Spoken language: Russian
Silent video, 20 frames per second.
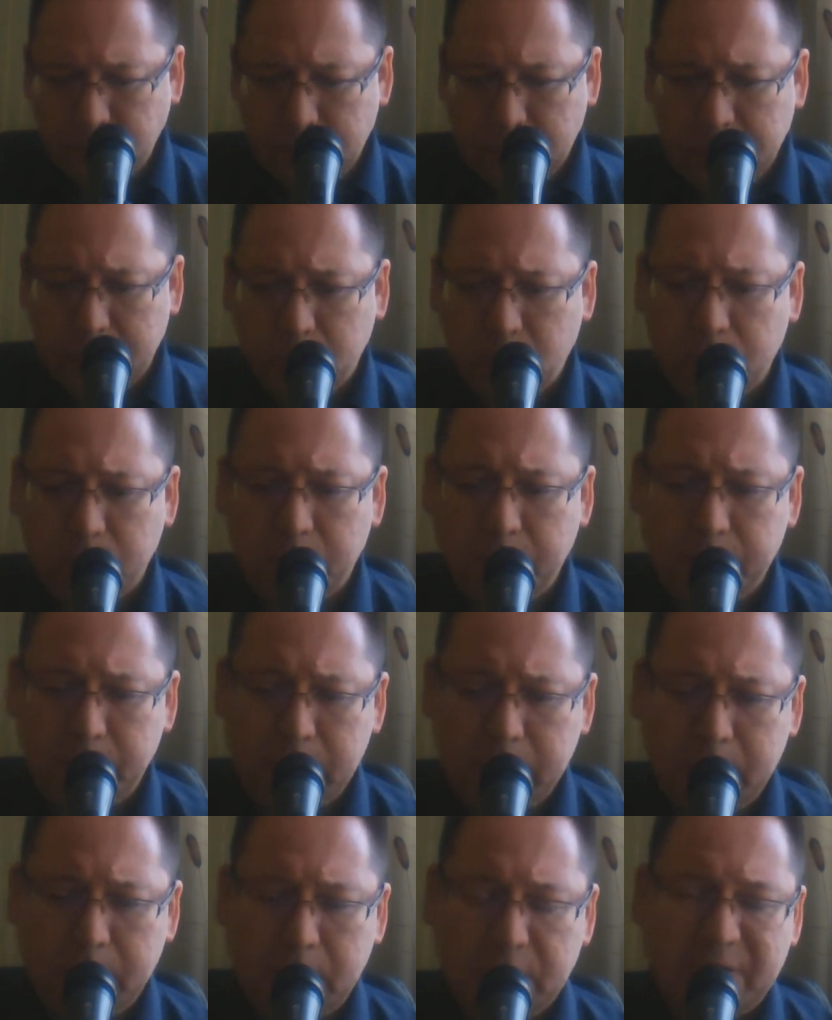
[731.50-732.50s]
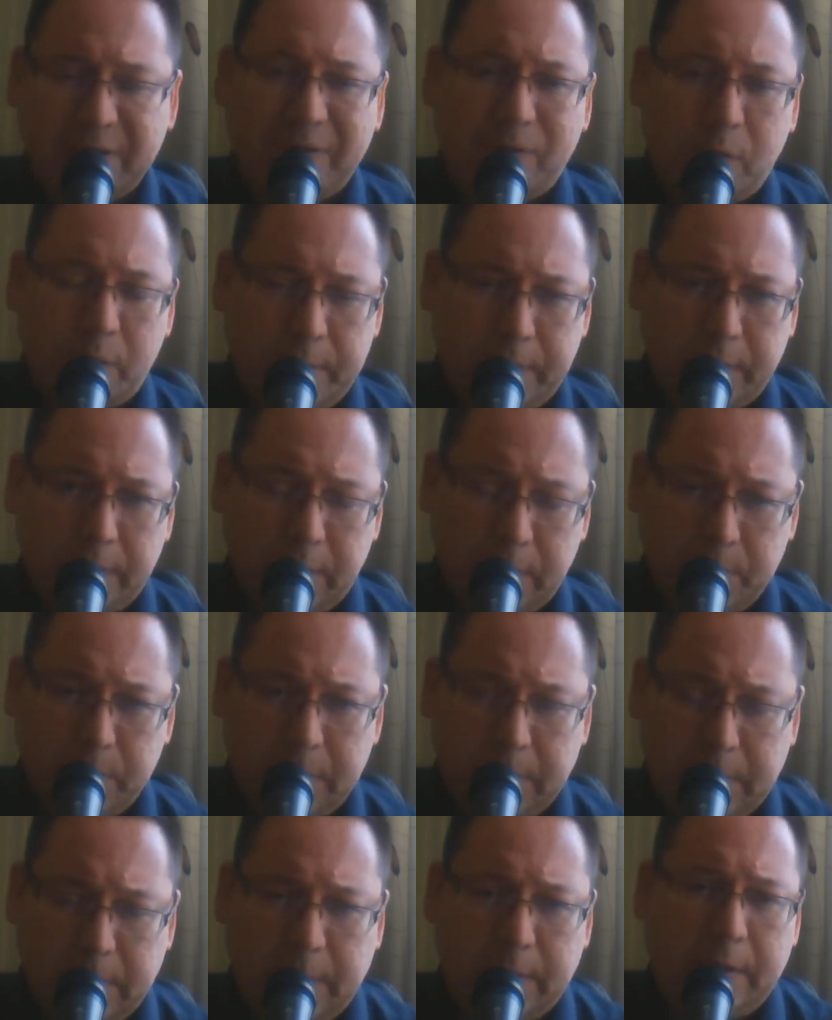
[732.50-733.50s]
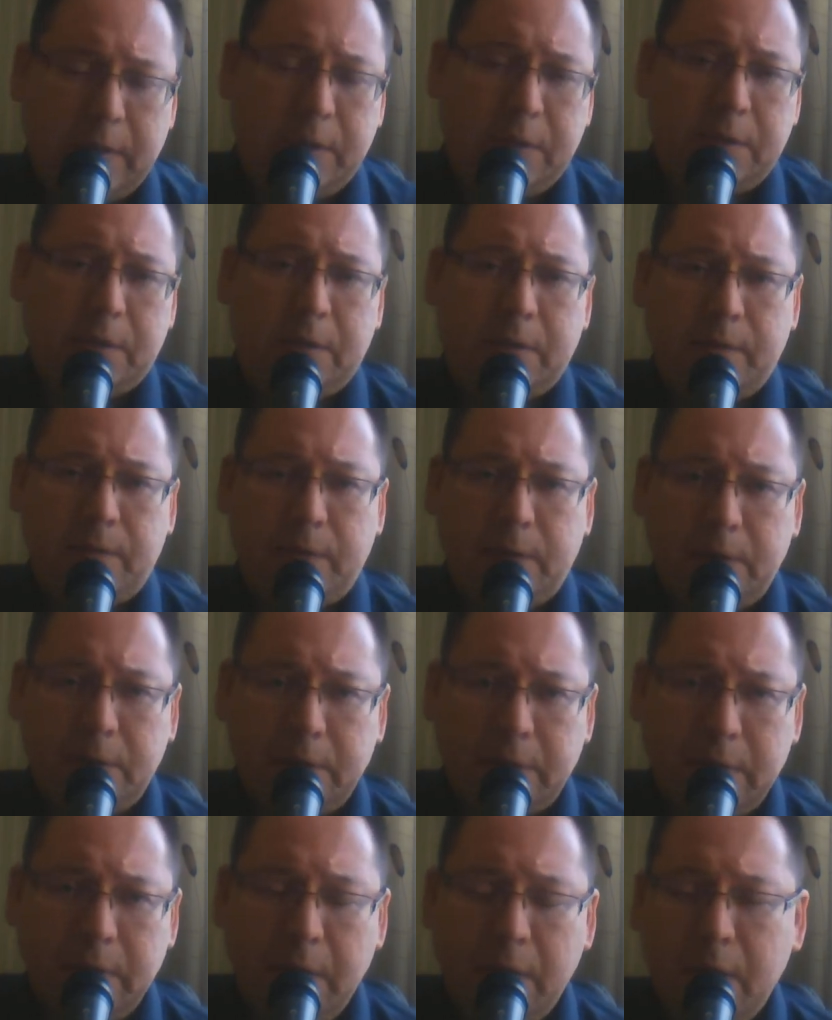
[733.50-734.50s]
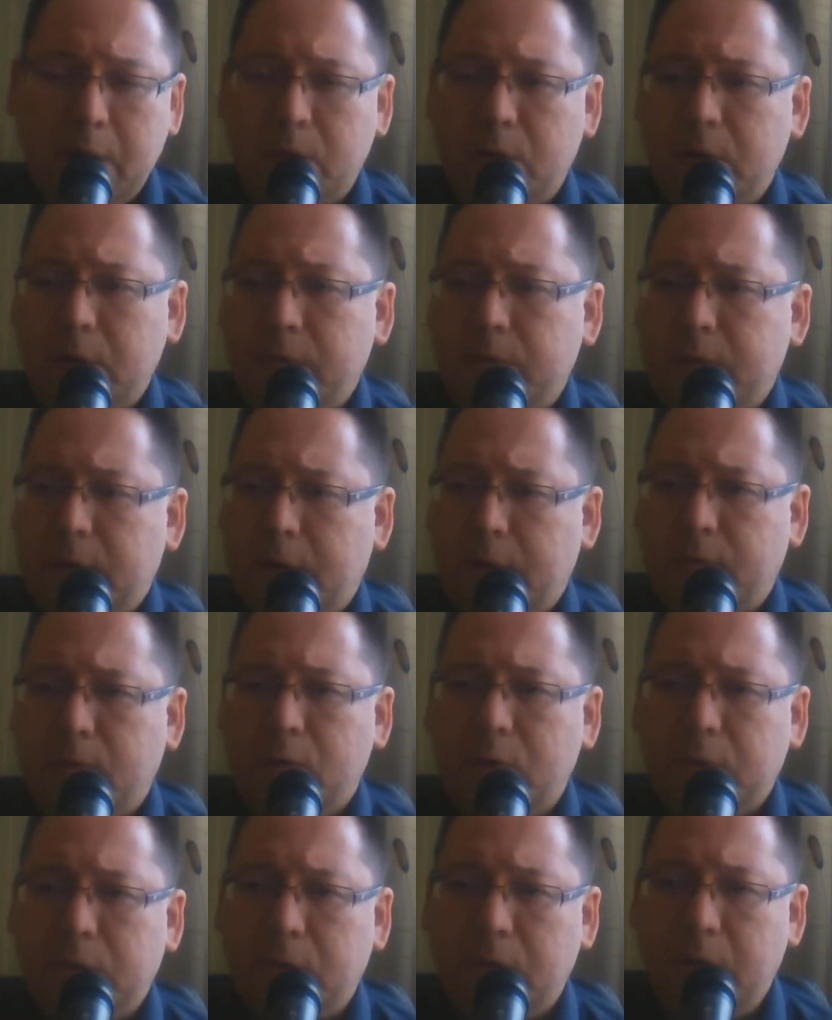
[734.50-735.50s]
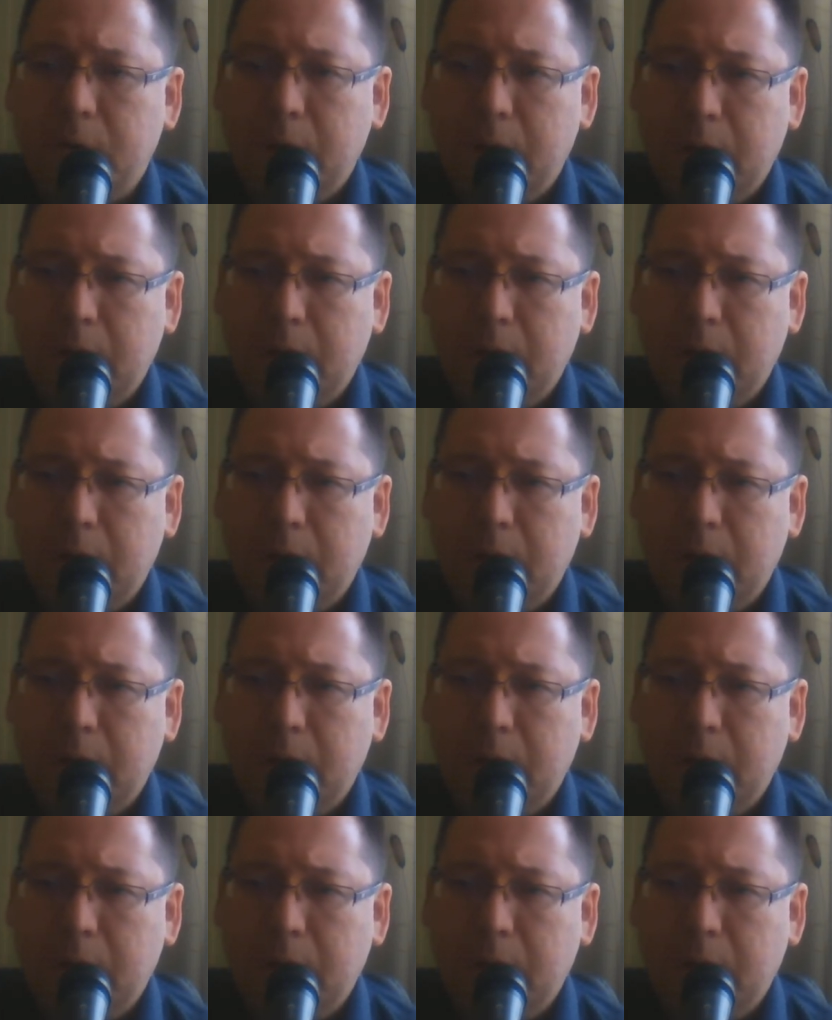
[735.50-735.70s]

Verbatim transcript: которую вы видите сквозь этот психологический фильтр, но это все равно, что